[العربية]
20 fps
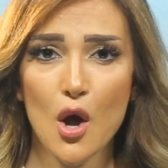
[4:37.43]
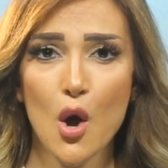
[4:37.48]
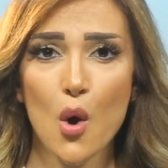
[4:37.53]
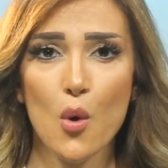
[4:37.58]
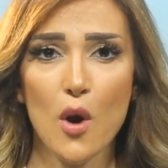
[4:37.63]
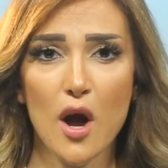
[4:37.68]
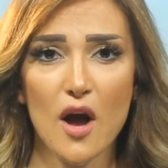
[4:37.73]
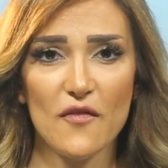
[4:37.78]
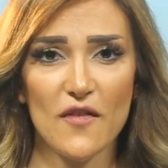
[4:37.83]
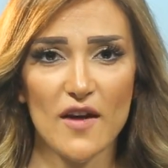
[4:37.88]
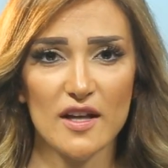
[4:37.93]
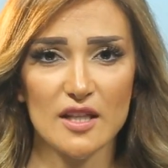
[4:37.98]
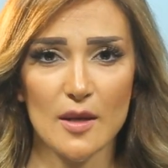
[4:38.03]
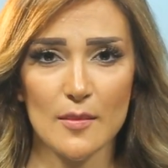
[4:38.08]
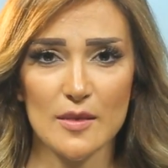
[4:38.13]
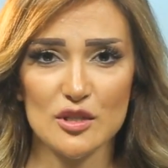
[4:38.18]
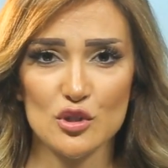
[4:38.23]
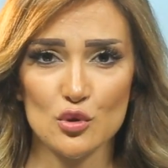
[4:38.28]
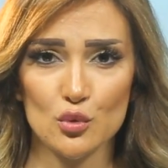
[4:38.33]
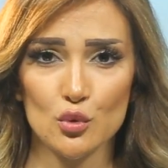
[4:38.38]
وأفاد
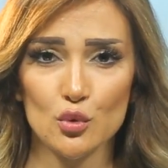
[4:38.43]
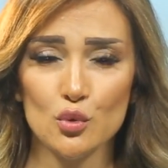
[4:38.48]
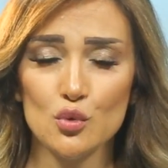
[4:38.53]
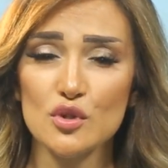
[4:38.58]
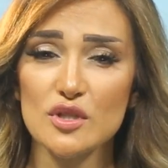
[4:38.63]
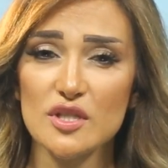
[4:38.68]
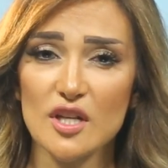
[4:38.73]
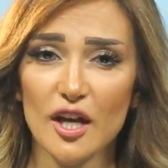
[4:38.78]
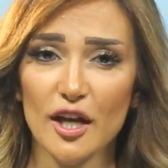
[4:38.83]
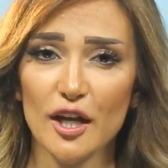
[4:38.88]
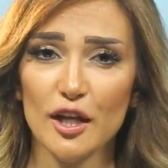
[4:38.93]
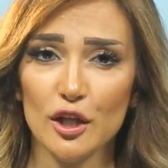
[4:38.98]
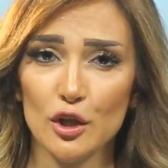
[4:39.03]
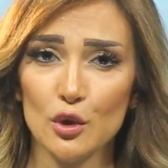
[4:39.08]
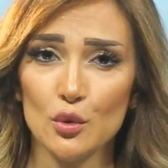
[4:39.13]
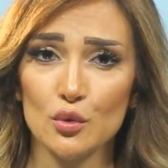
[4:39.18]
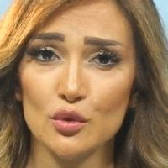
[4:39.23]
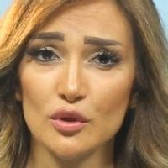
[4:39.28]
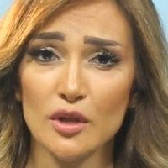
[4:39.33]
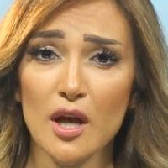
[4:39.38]
مسؤولون
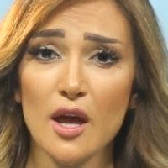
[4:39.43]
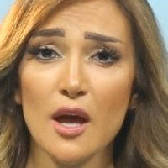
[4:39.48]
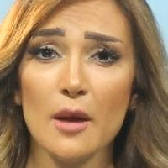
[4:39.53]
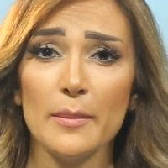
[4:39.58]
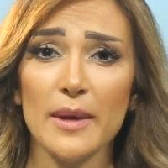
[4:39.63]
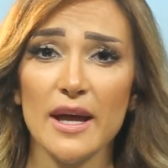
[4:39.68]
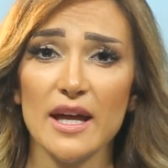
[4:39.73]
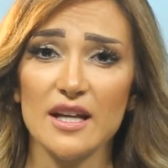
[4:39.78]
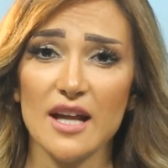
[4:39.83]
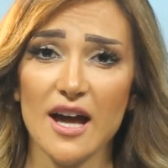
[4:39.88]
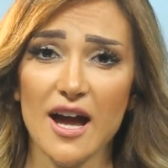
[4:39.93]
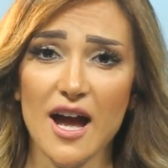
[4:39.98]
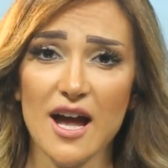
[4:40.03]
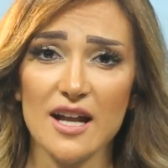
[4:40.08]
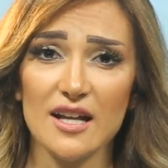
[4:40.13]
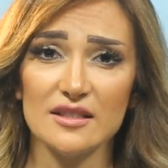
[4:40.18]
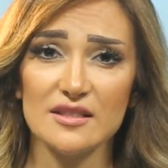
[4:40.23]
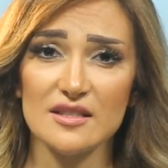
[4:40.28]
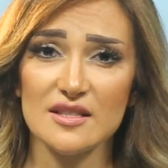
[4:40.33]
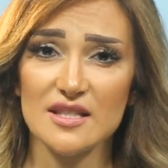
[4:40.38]
صحيون بأن
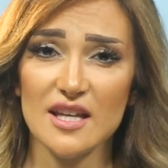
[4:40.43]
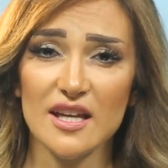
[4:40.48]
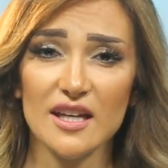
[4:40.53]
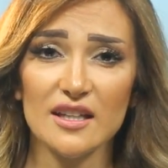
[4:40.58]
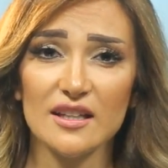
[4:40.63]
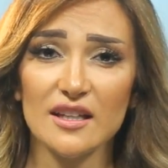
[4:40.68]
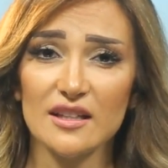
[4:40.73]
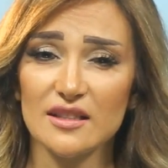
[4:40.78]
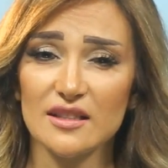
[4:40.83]
حالة السيدة